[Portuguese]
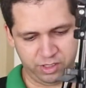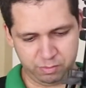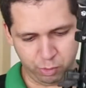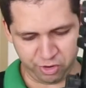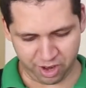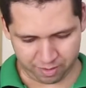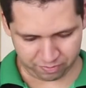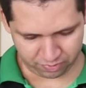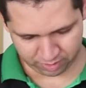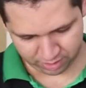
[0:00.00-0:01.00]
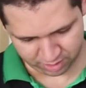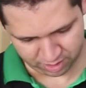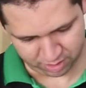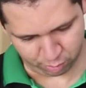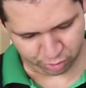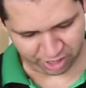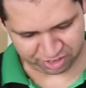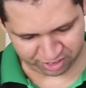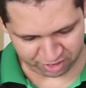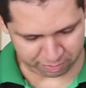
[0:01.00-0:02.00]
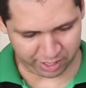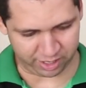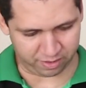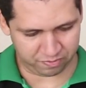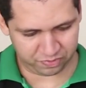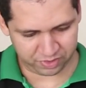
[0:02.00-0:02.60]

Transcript: E puxar. Puxar as três pernas.